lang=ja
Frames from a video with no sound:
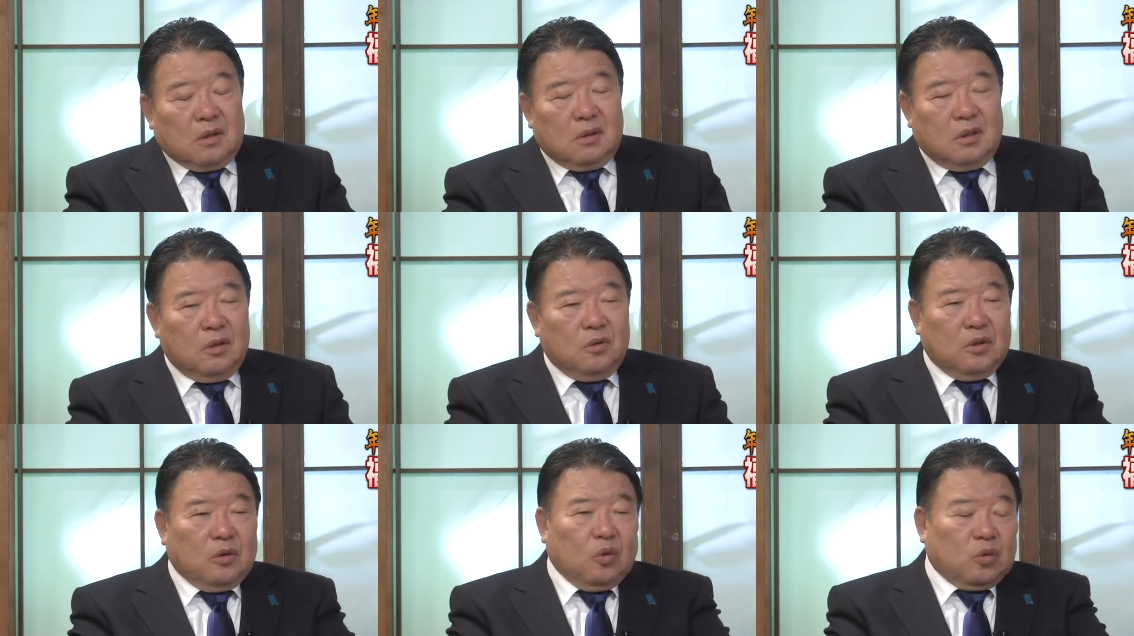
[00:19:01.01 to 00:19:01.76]
自
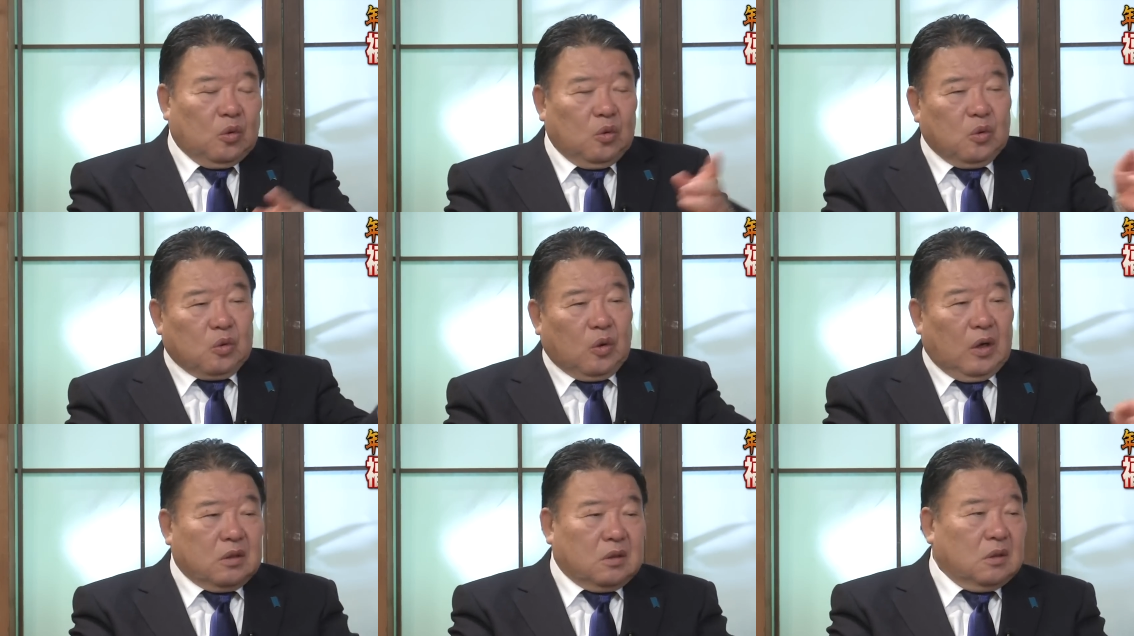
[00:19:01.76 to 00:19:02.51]
由にこう東欧と
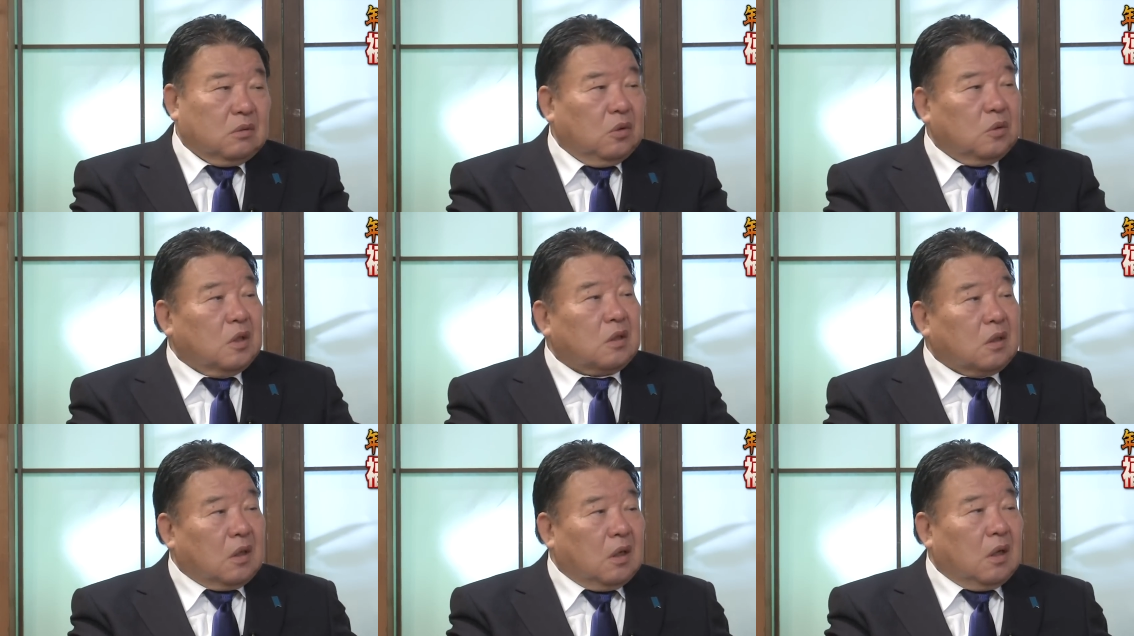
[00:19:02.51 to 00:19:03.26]
かあっち行くようになっ
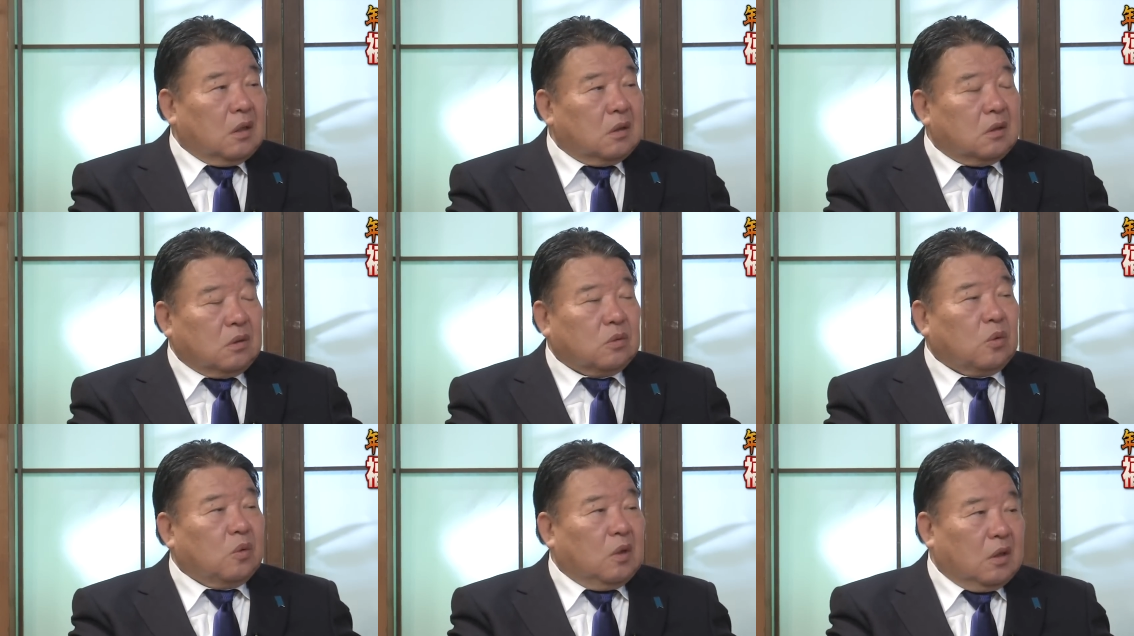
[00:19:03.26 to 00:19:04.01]
たら中
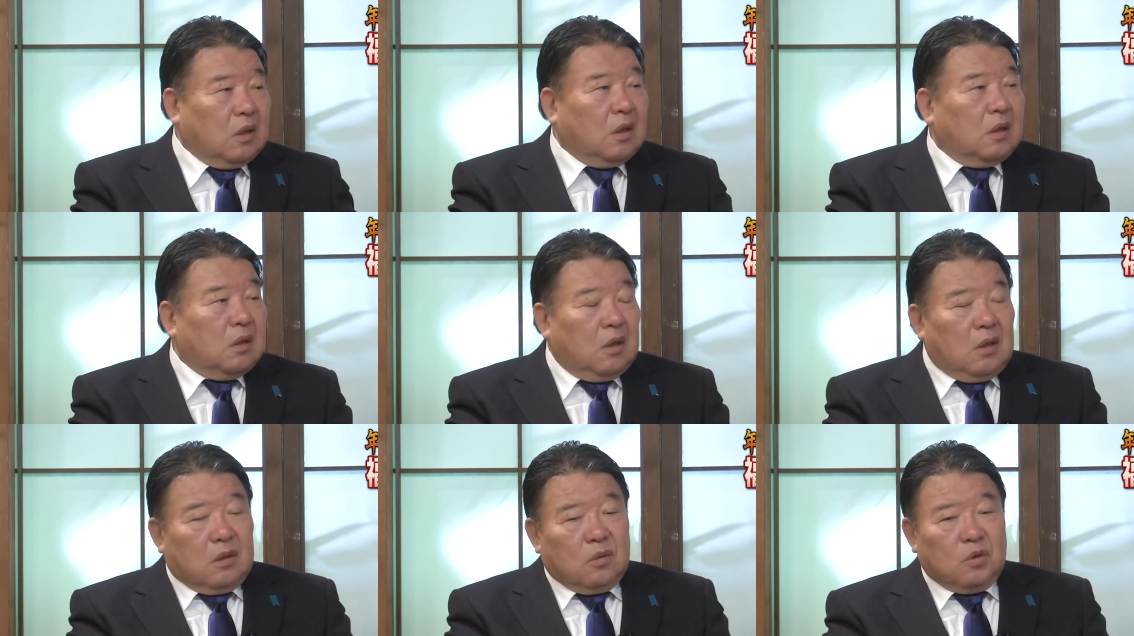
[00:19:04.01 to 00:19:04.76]
東のあれが
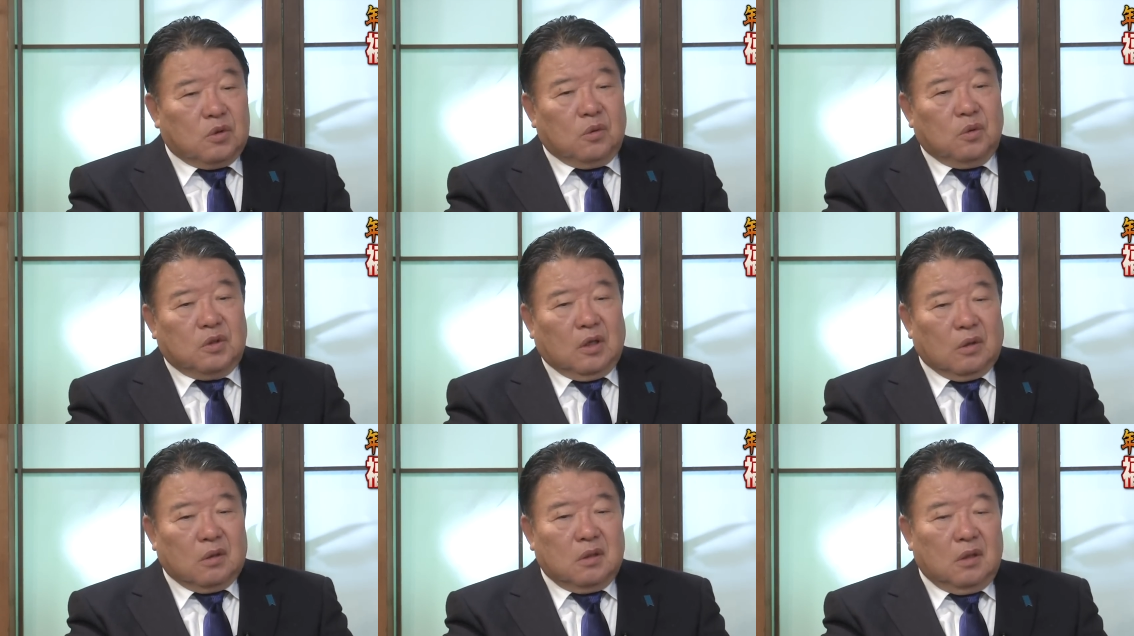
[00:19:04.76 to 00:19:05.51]
ロ シ,
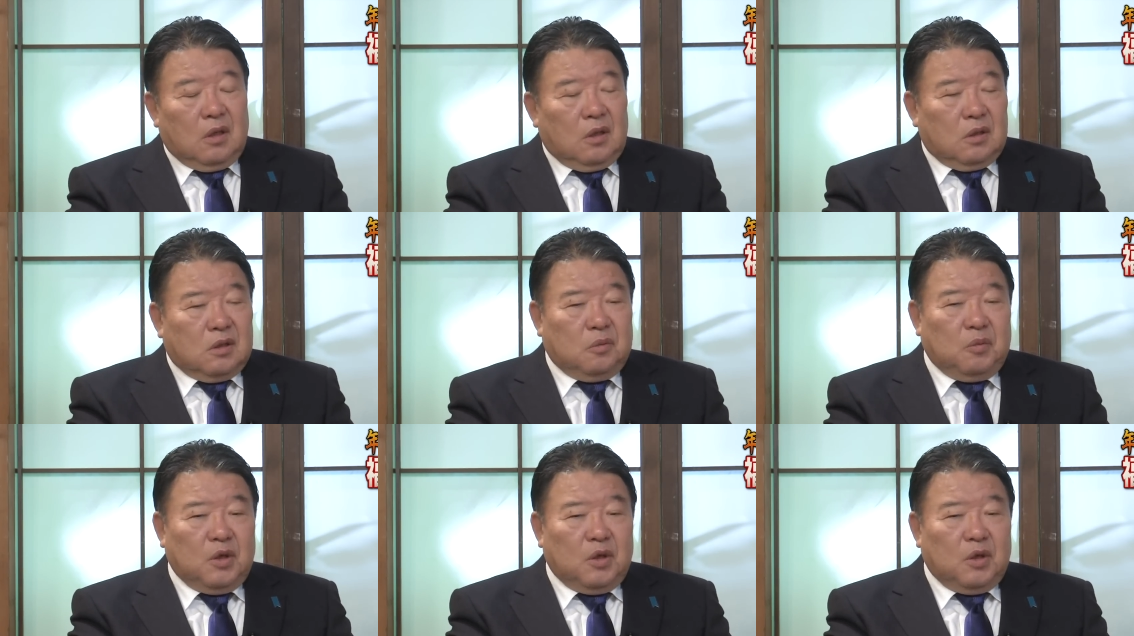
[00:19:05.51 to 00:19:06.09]
ロシアは指